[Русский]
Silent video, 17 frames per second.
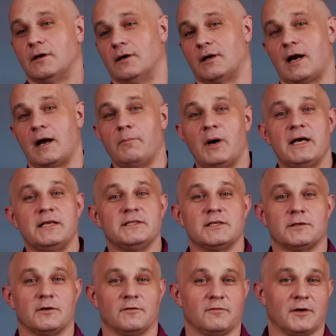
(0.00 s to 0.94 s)

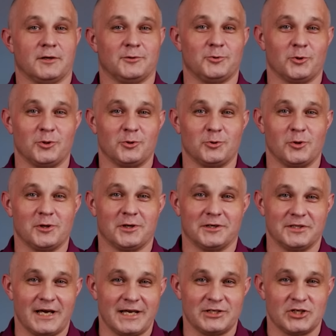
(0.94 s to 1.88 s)
Романтиков, которые
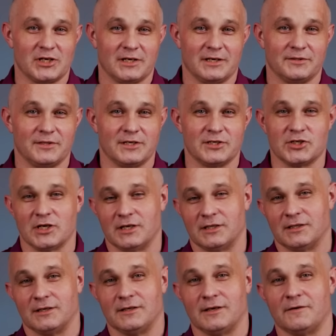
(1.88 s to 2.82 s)
только начали
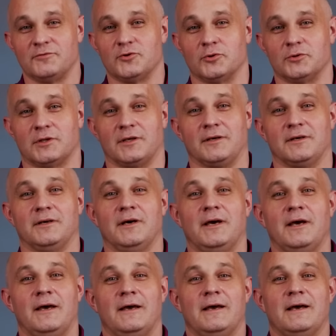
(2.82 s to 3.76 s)
отношения, я все-таки
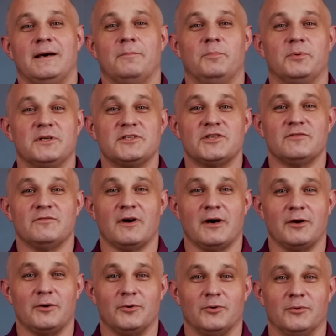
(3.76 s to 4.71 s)

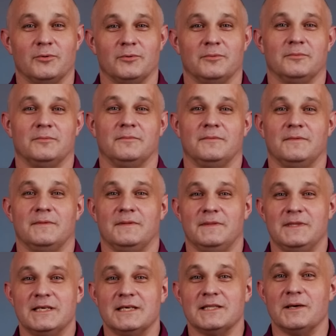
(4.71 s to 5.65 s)
призываю
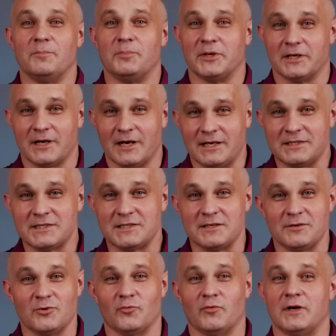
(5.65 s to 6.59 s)
не
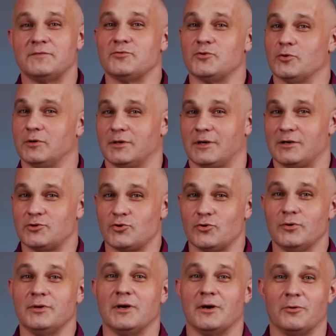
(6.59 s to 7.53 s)
напрягаться, у вас все
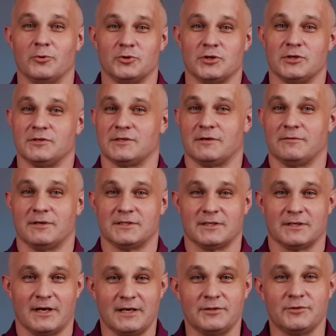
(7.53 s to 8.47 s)
хорошо, я очень за
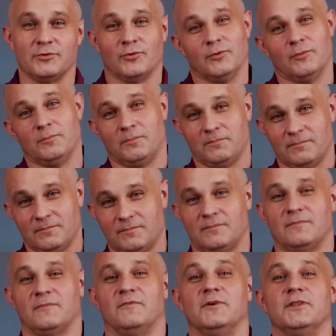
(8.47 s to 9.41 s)
вас рад, но ну,
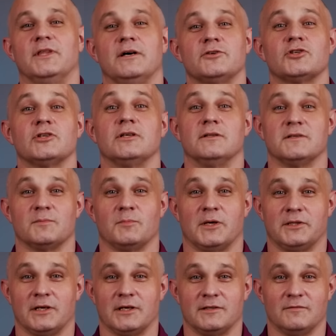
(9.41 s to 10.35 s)
вы должны
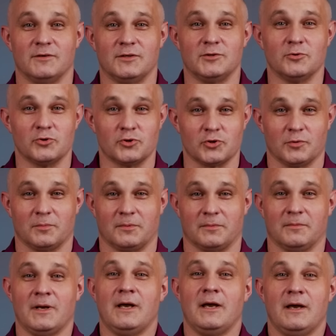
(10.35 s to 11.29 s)
досмотреть видео, чтобы